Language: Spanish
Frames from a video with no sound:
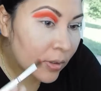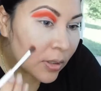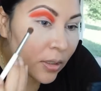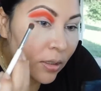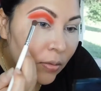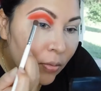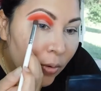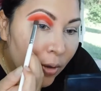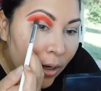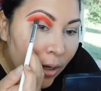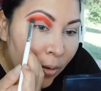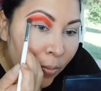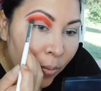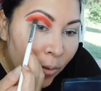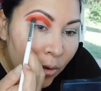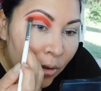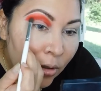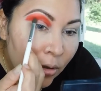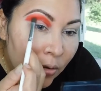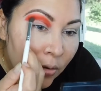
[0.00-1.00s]
Y voy a ir
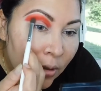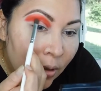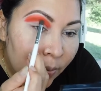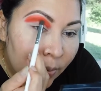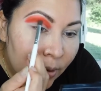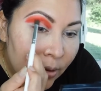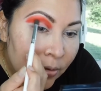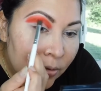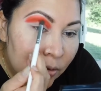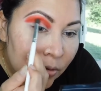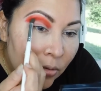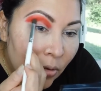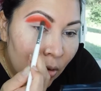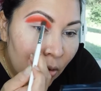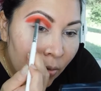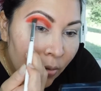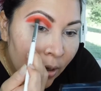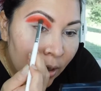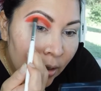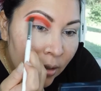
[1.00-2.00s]
poniendo también
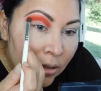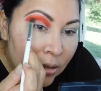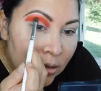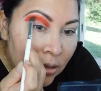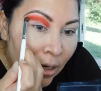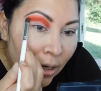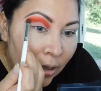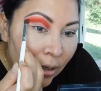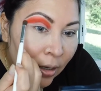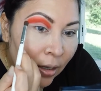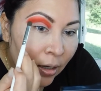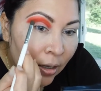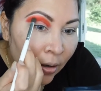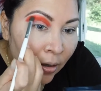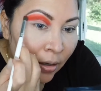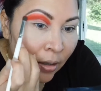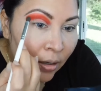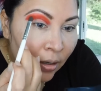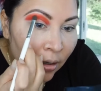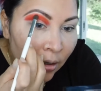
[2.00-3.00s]
sobre, ya que
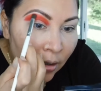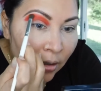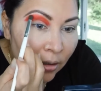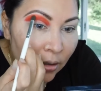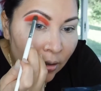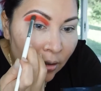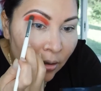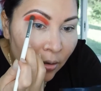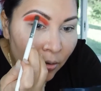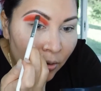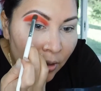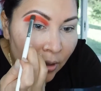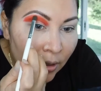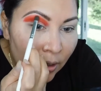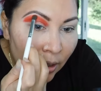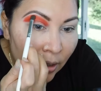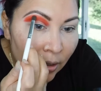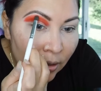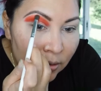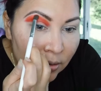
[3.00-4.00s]
quiero
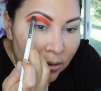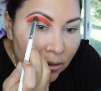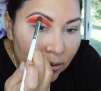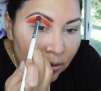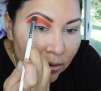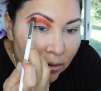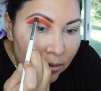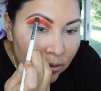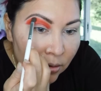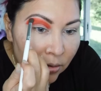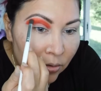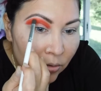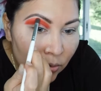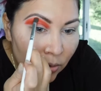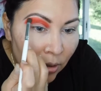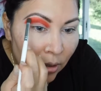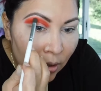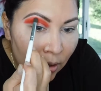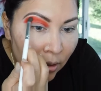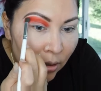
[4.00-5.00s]
quitar esa textura.